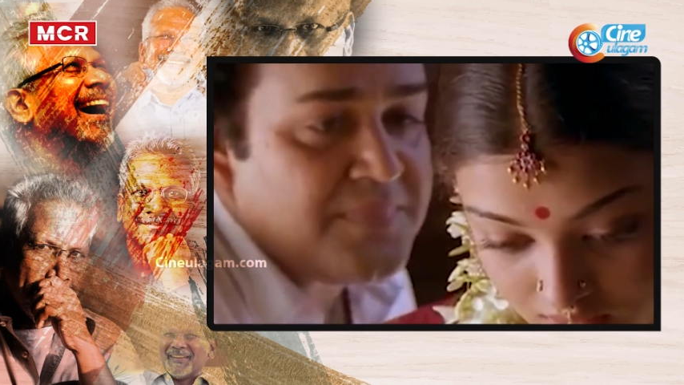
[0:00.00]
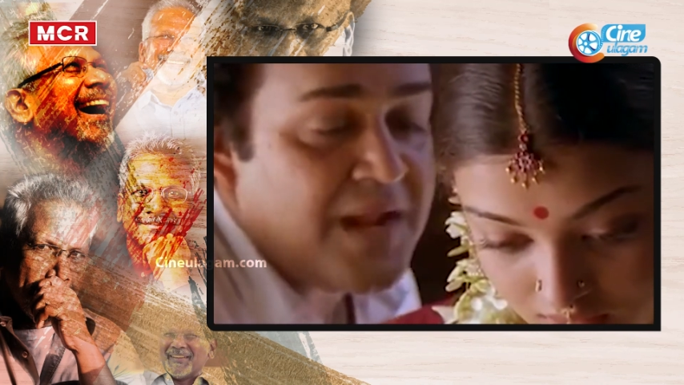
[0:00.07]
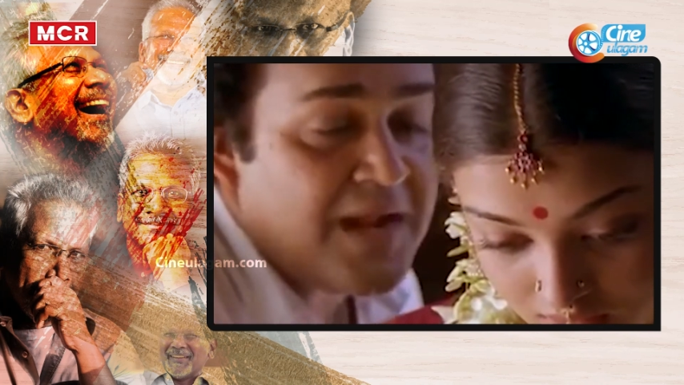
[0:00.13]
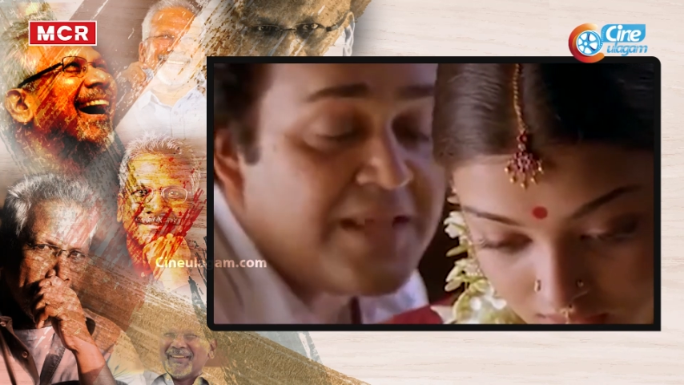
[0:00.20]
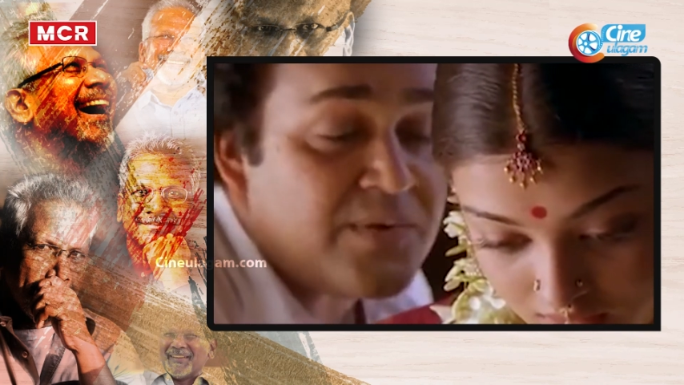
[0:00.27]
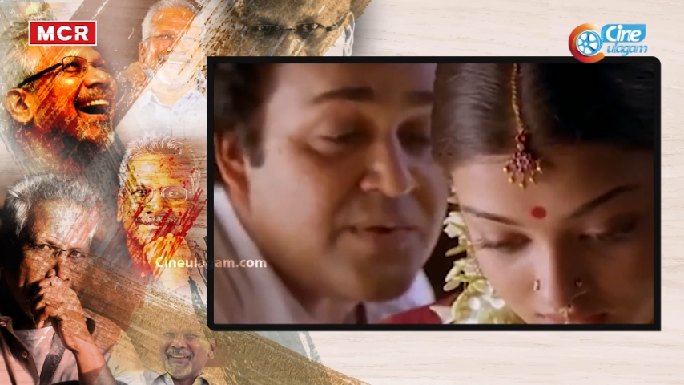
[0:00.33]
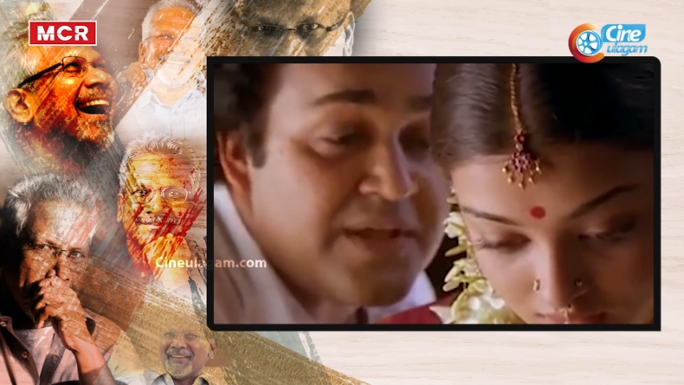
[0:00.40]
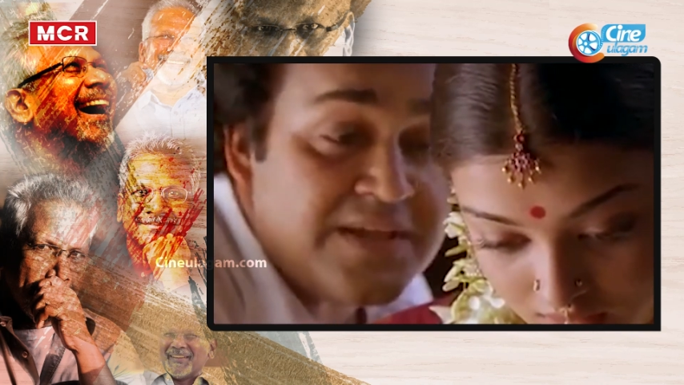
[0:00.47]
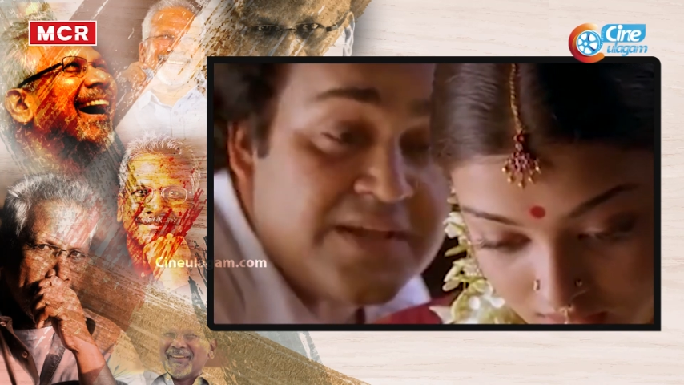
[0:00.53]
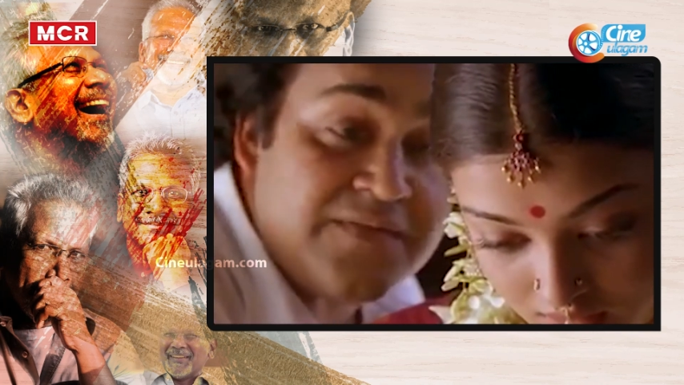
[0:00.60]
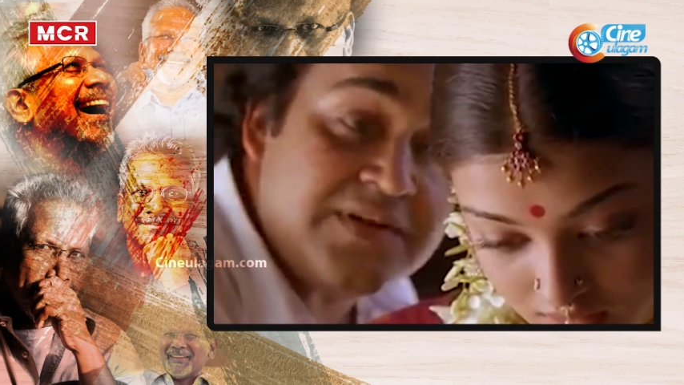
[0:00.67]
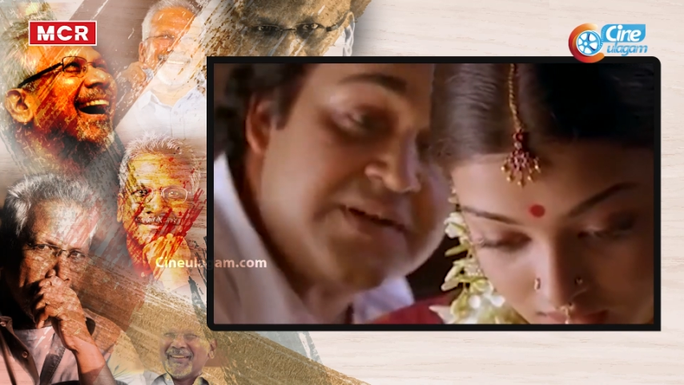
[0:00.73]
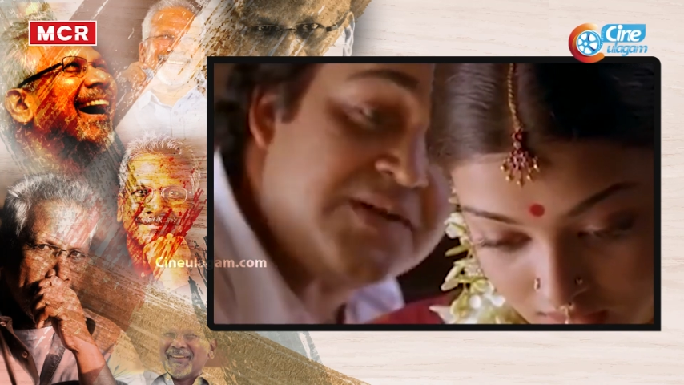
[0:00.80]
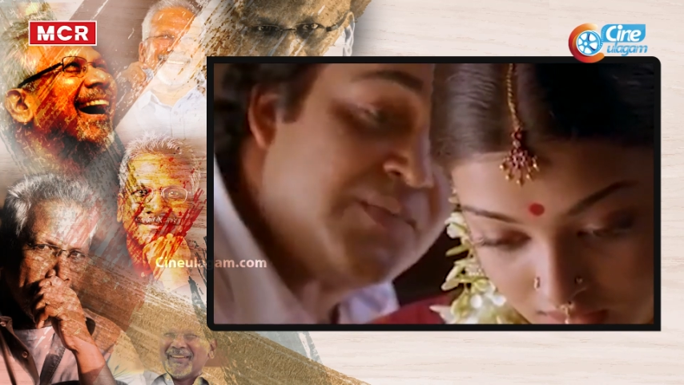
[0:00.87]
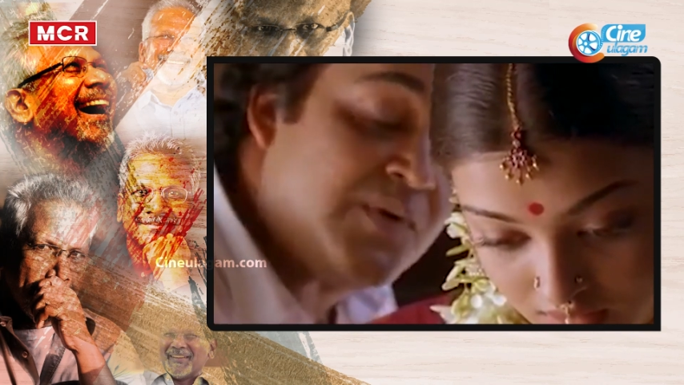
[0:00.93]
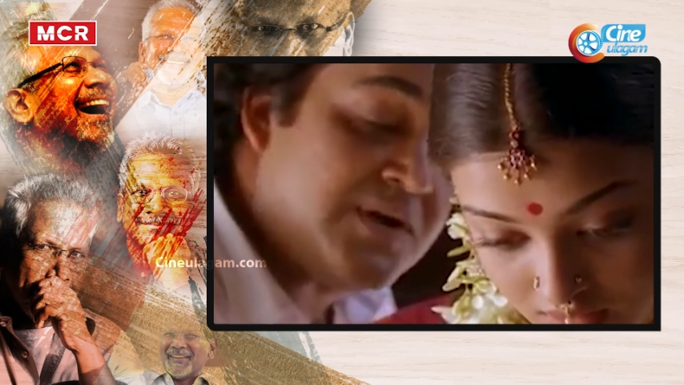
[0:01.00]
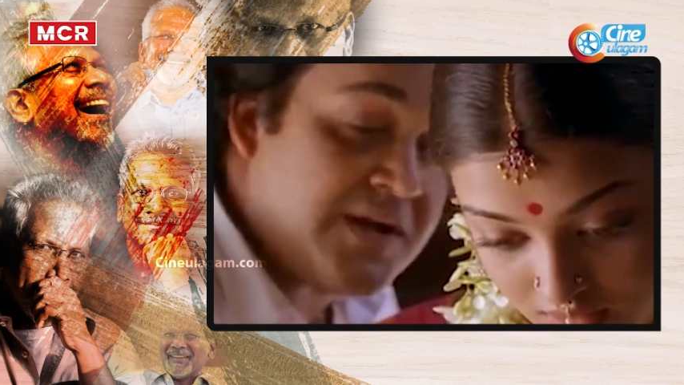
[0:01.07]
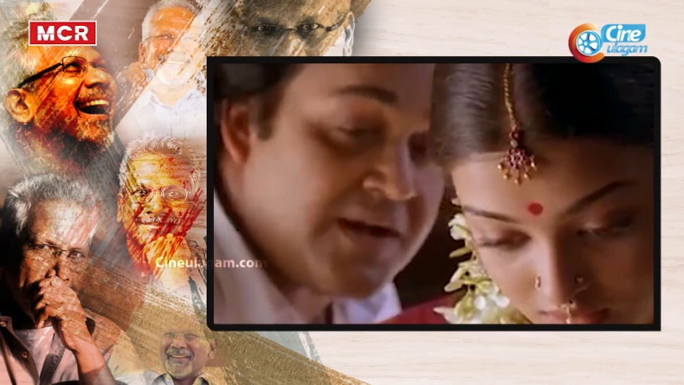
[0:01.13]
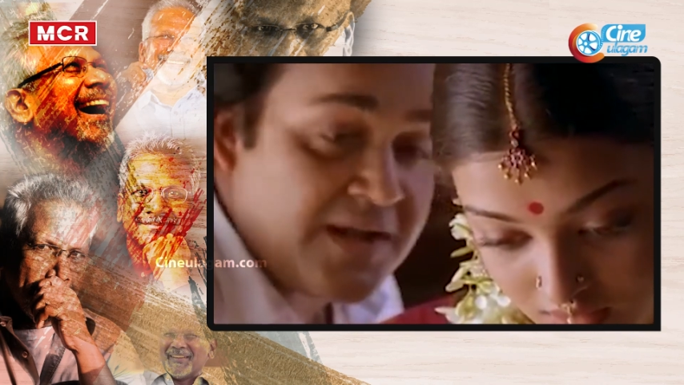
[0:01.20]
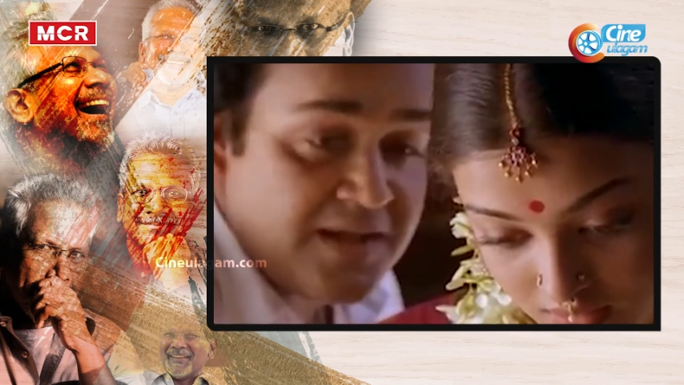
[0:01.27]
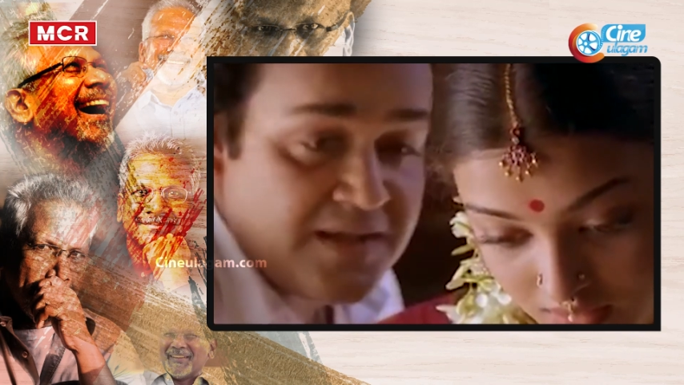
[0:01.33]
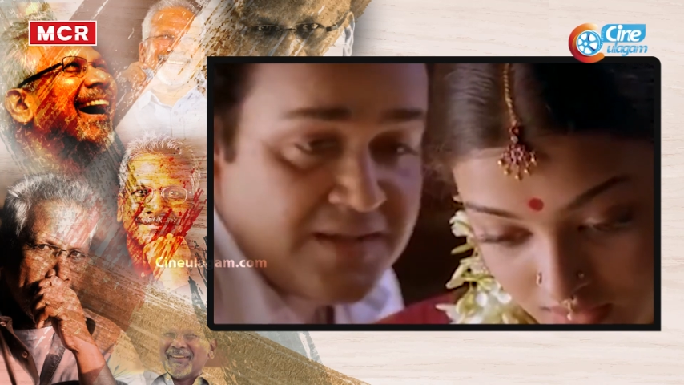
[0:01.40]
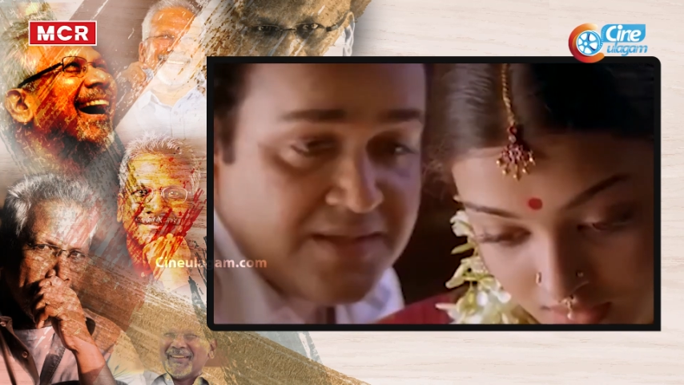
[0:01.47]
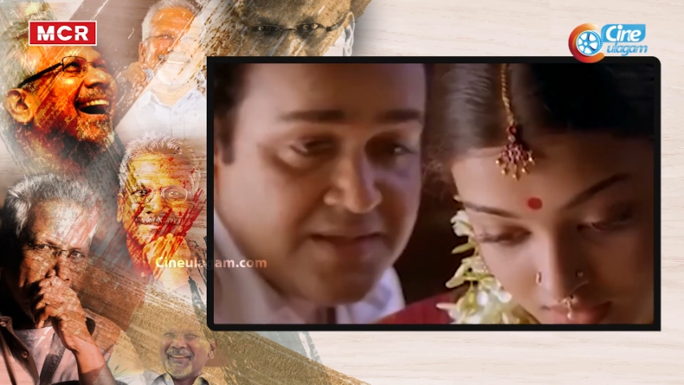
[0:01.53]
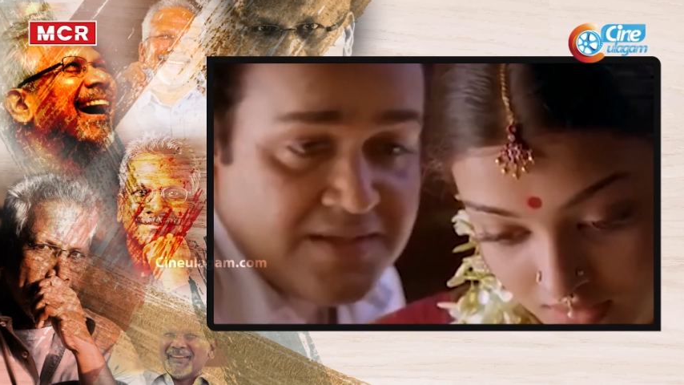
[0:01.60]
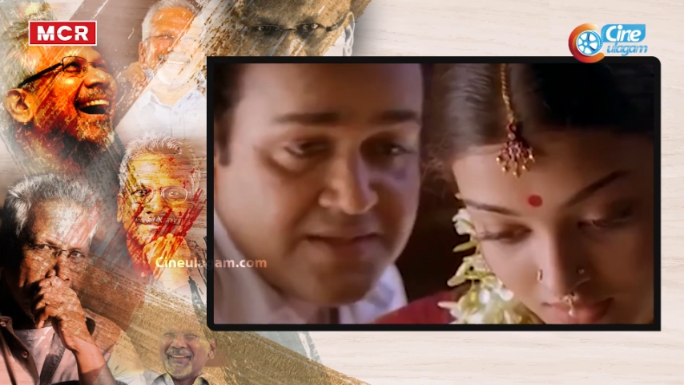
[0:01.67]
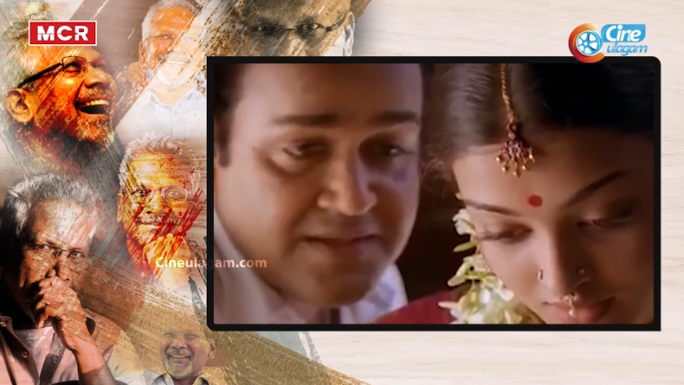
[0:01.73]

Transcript: நாளைக்கு ஒன்று எங்க விட்டுட்டு போயிட்டேன்னா